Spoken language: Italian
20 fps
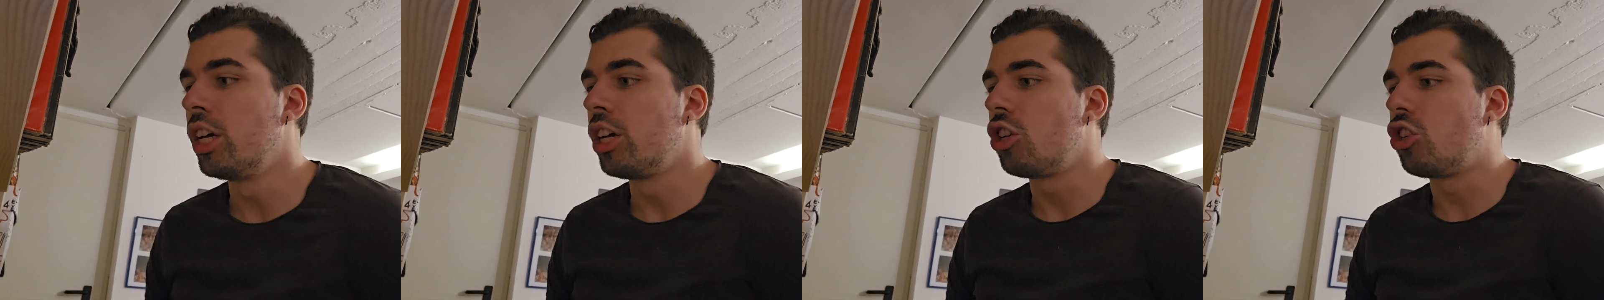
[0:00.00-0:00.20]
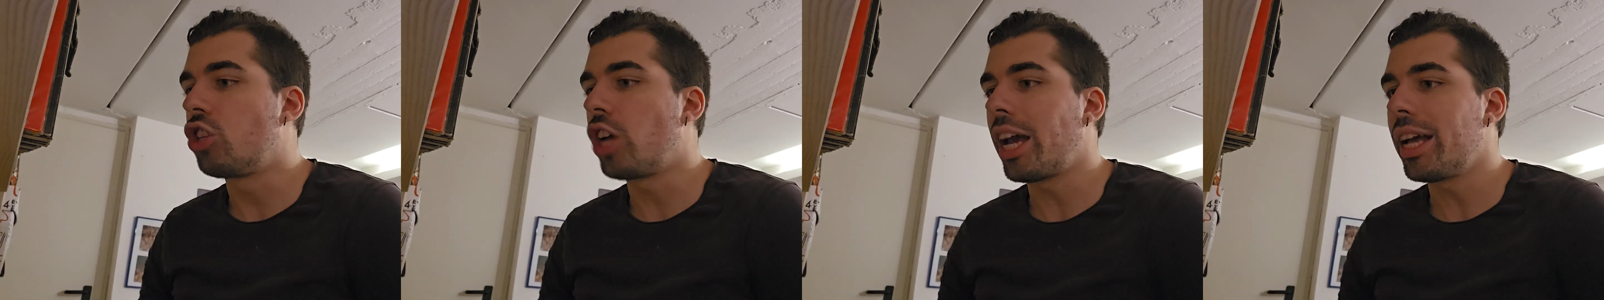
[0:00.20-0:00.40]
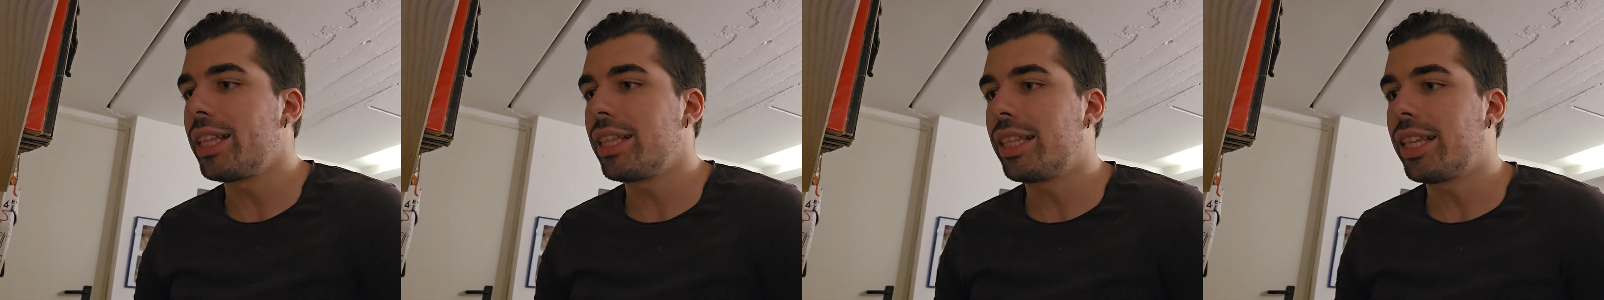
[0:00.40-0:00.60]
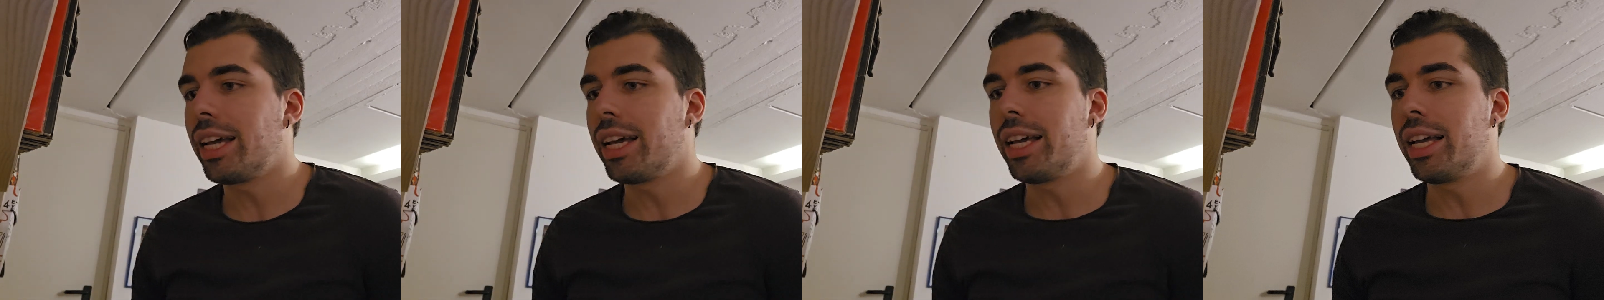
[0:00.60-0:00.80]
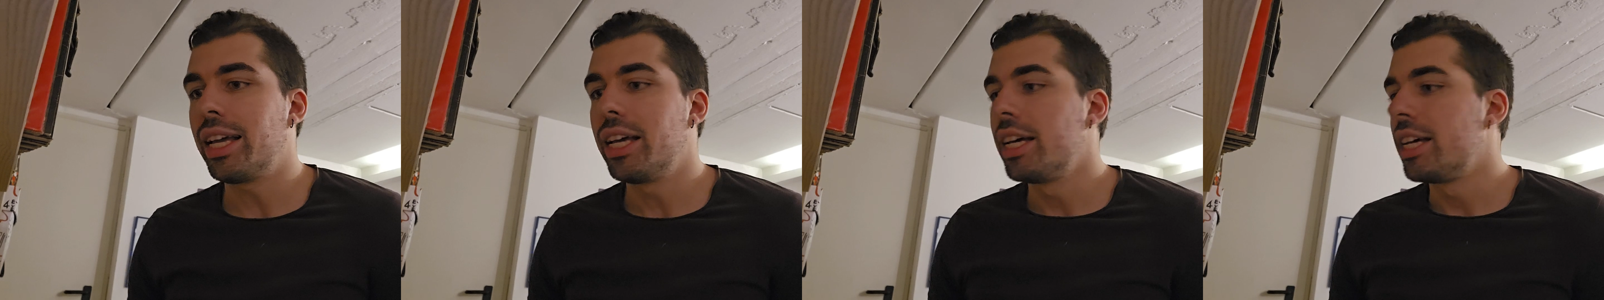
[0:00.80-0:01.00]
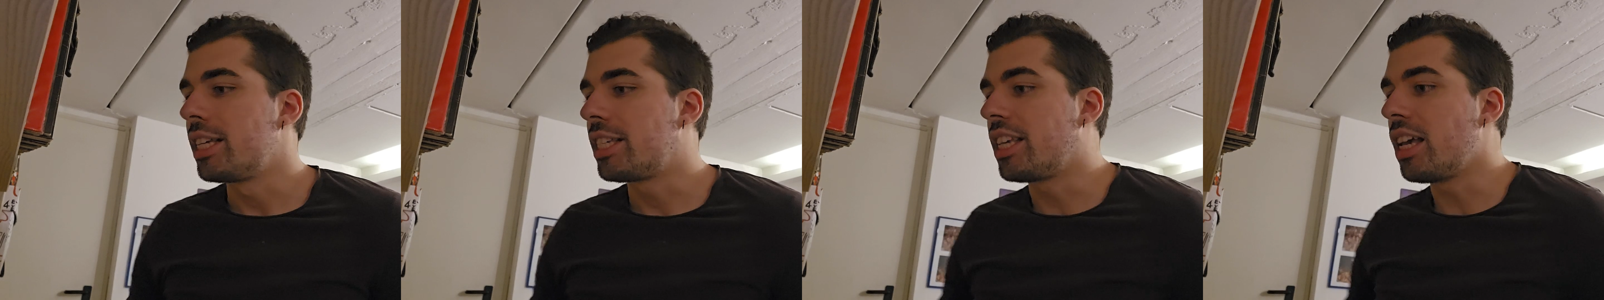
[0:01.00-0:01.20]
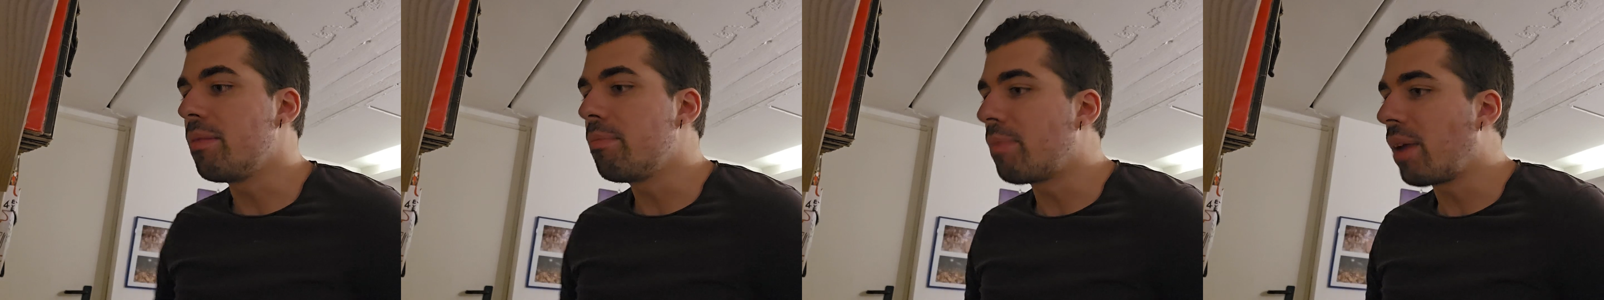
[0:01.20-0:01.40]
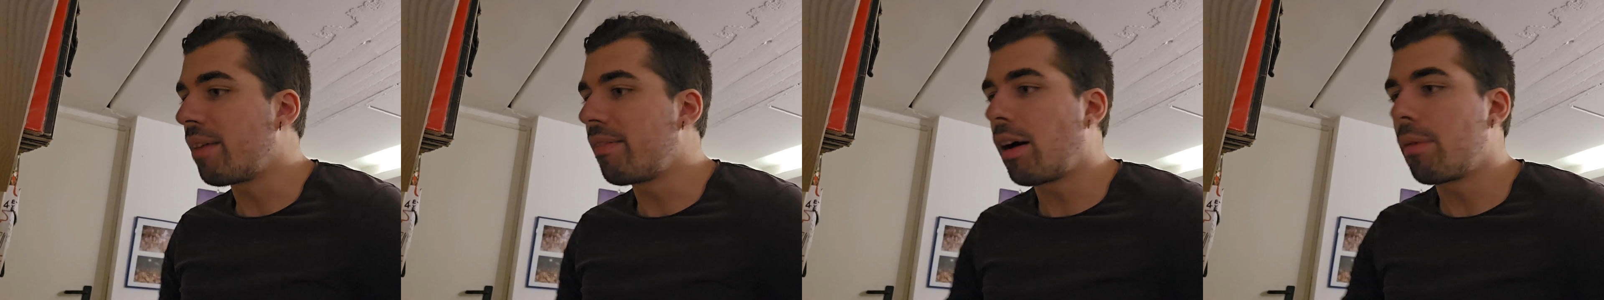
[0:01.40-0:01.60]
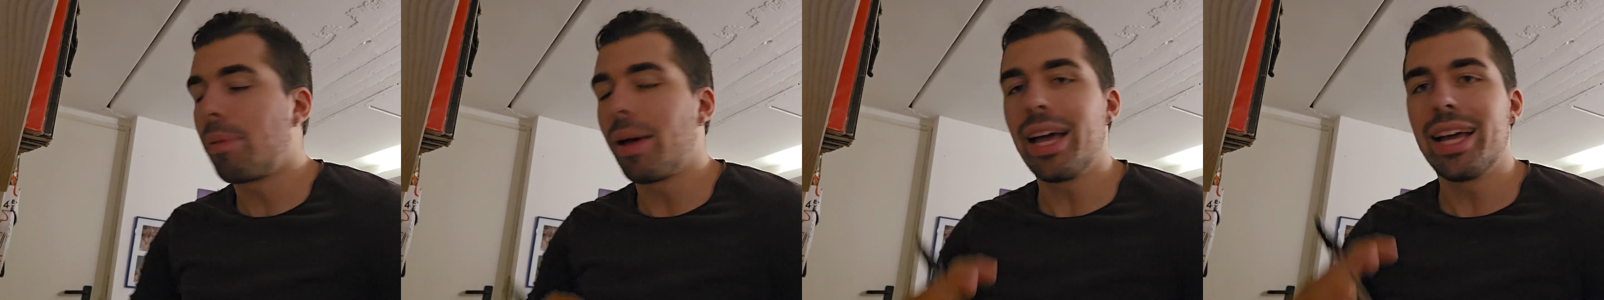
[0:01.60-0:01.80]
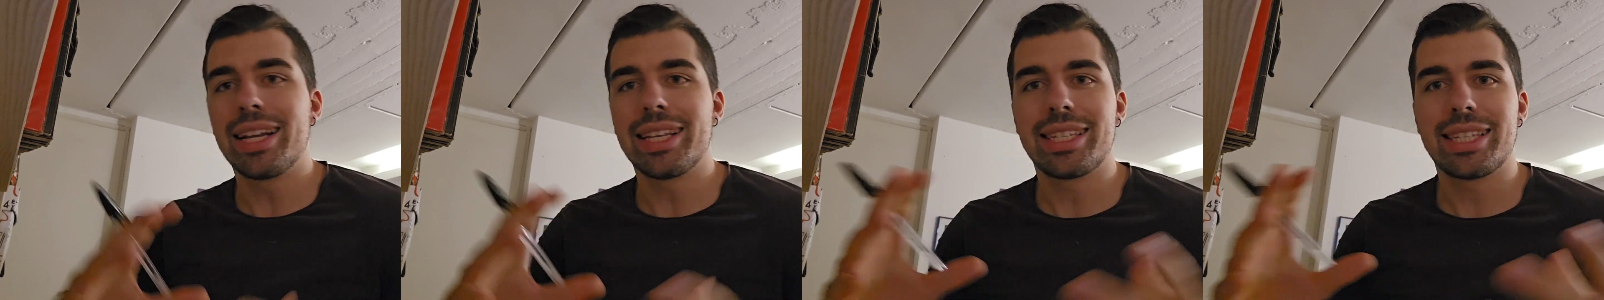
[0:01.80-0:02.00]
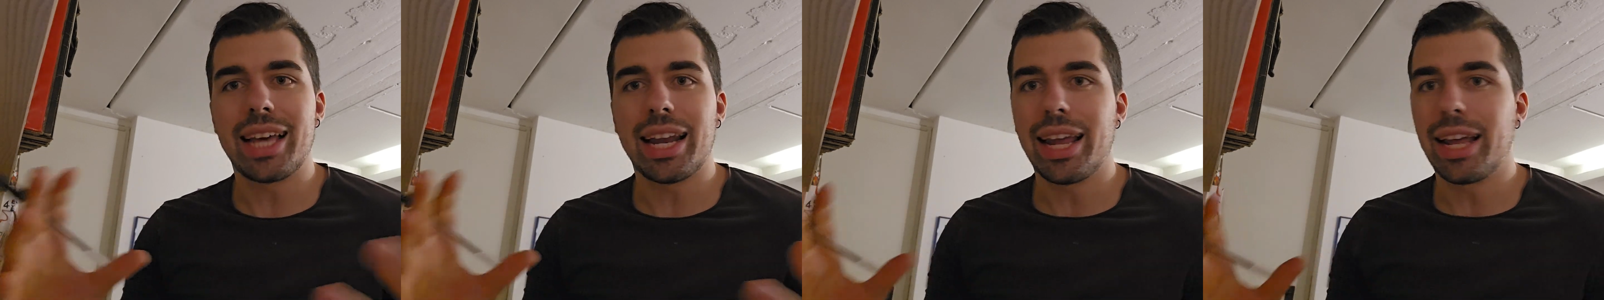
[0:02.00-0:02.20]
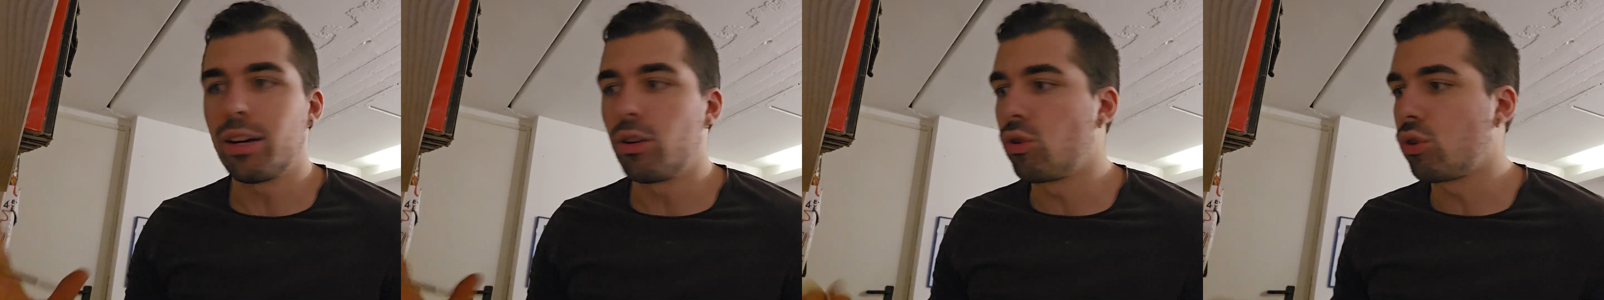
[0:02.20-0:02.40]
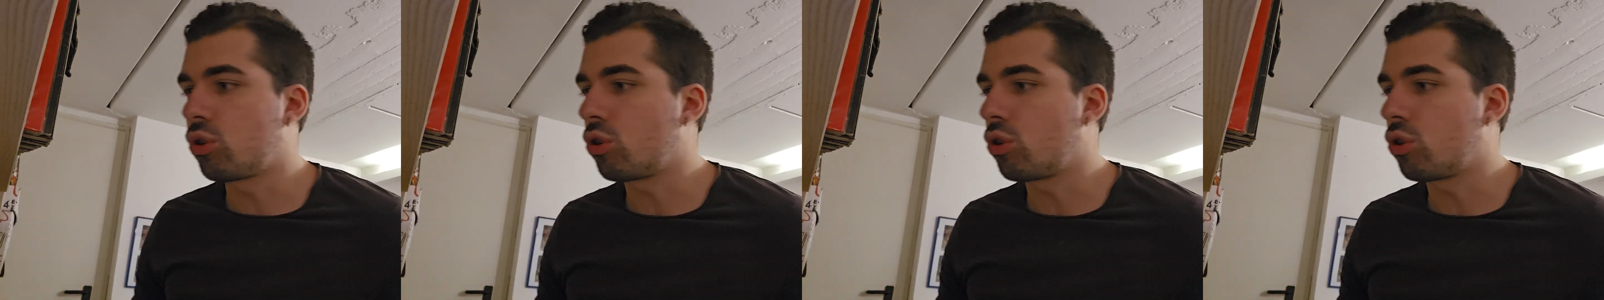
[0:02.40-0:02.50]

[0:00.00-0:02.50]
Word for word: gente che sembrava persa l'anno